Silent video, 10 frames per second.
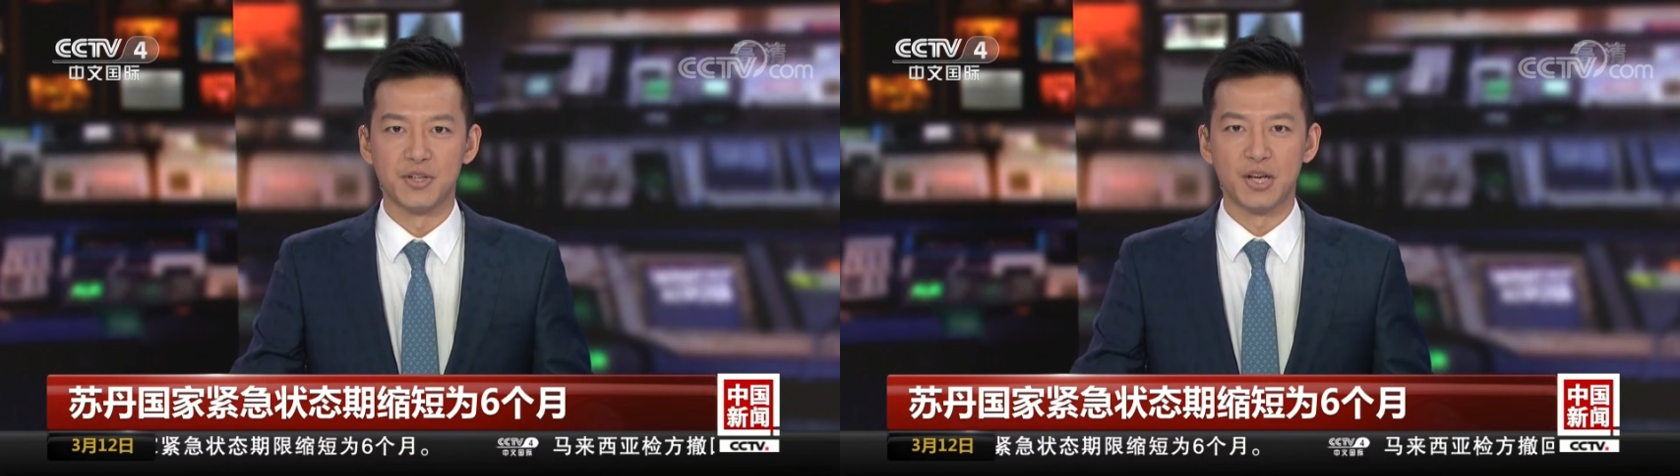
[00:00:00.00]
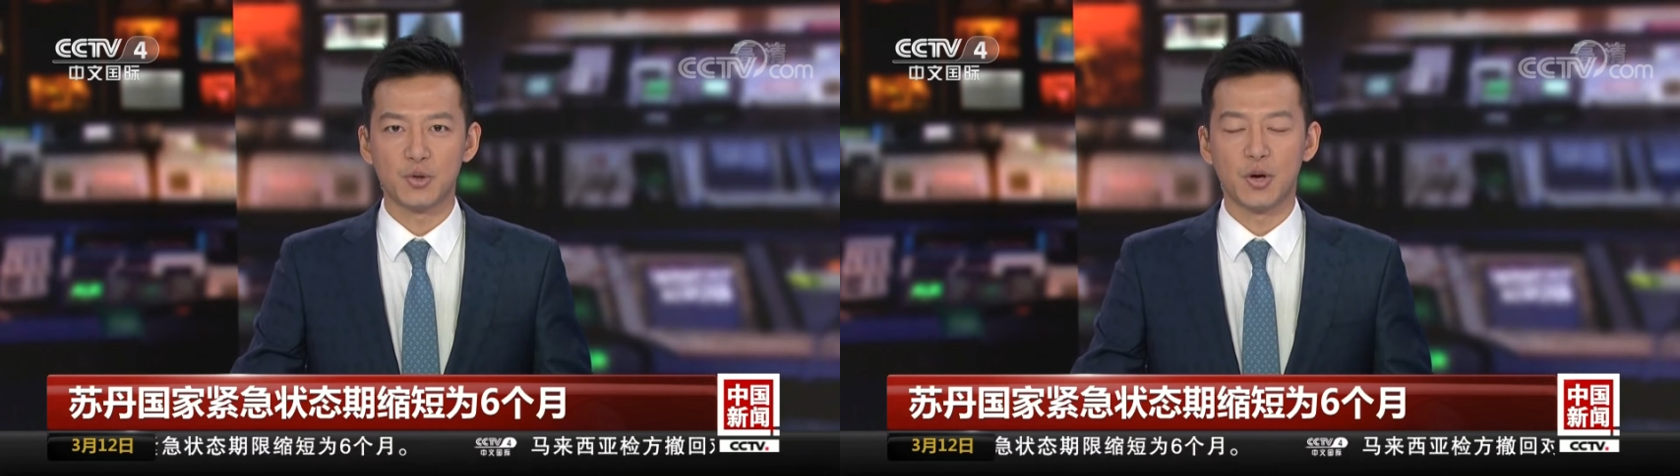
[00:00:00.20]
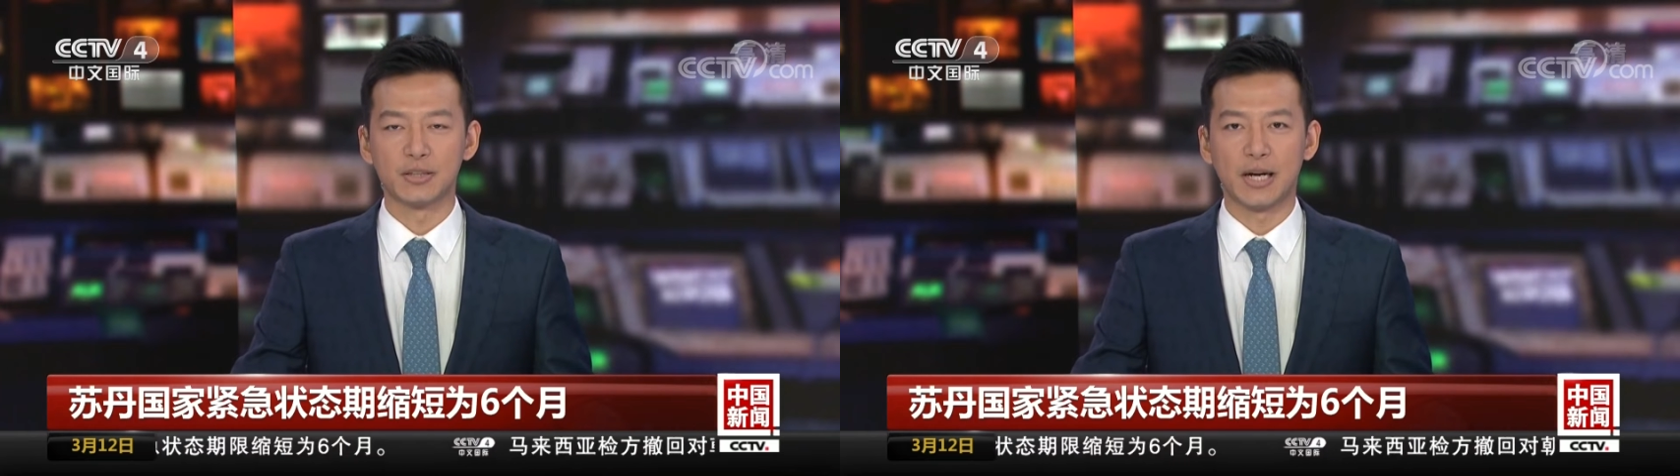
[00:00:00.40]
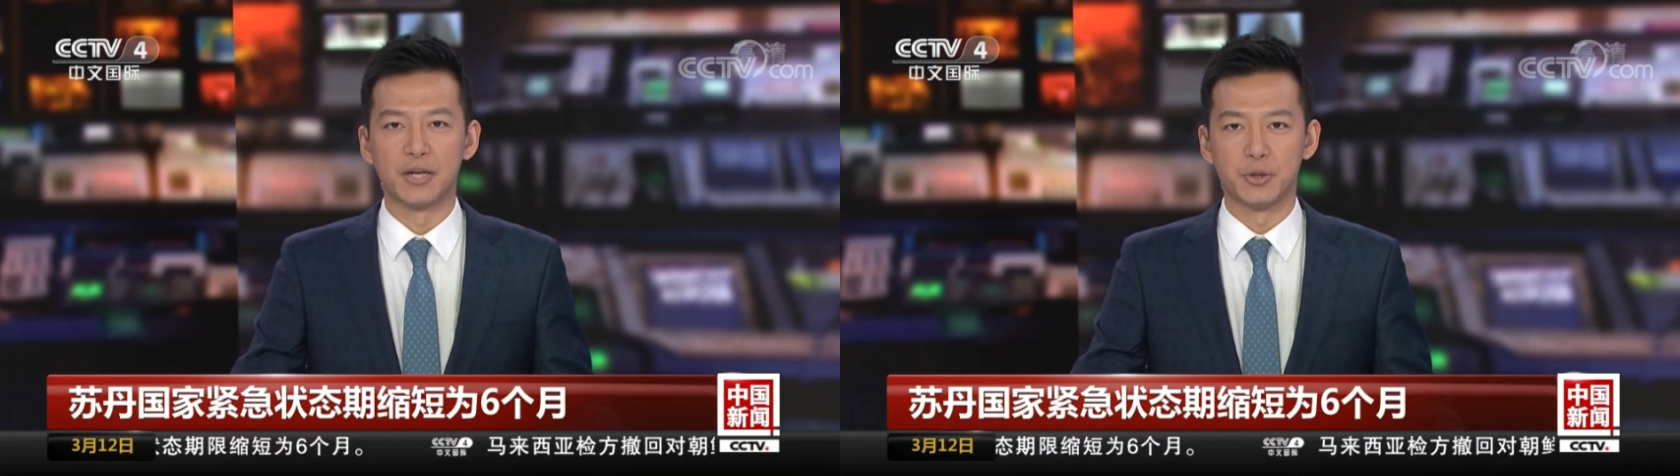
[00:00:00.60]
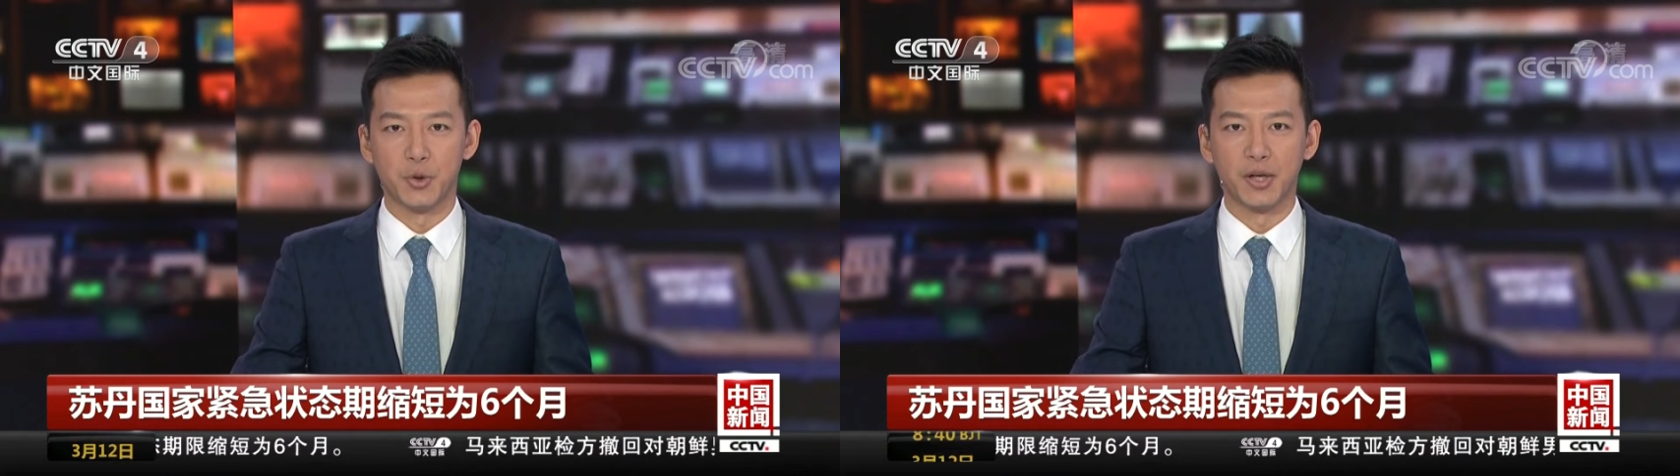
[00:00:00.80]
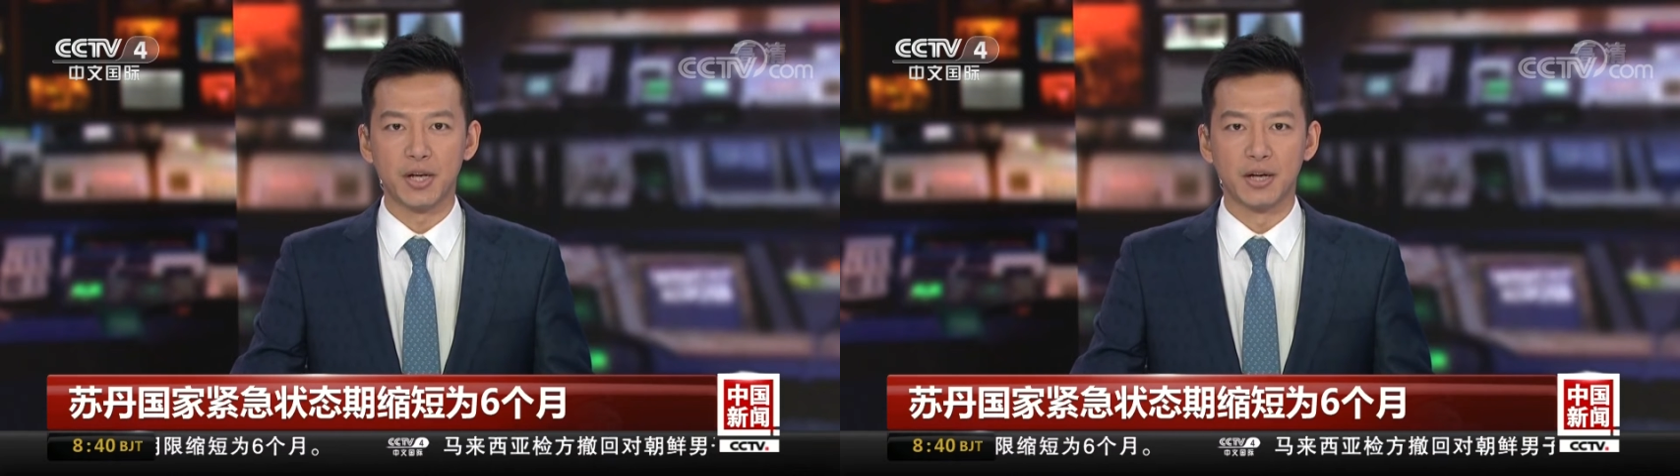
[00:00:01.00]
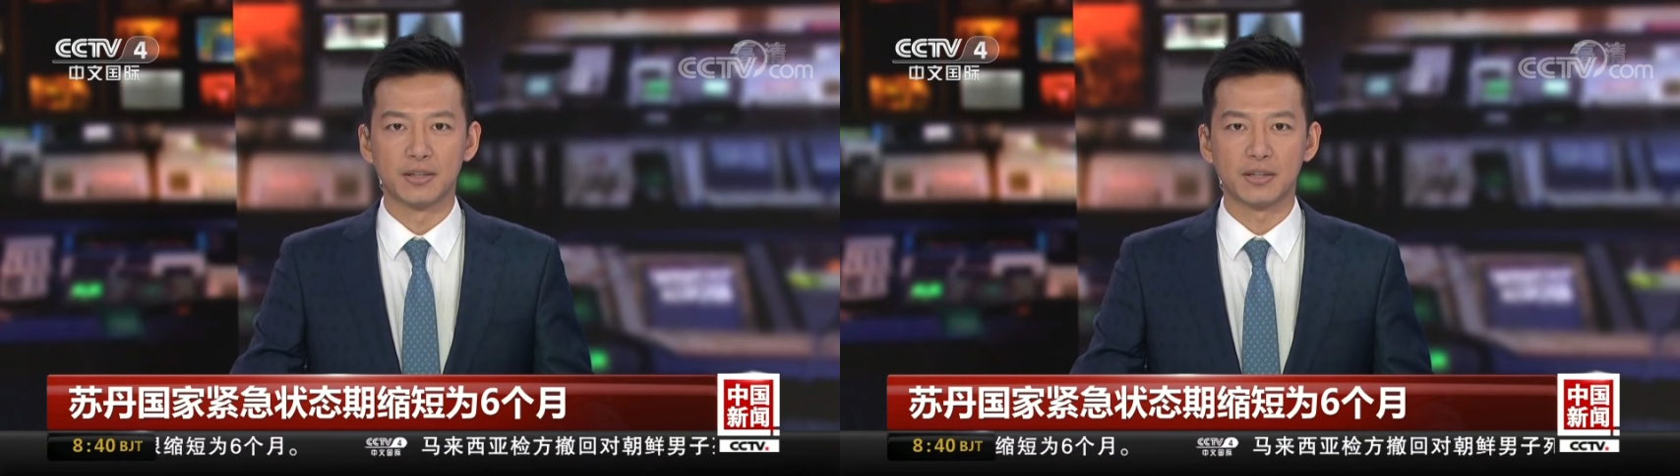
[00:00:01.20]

急状态的决定，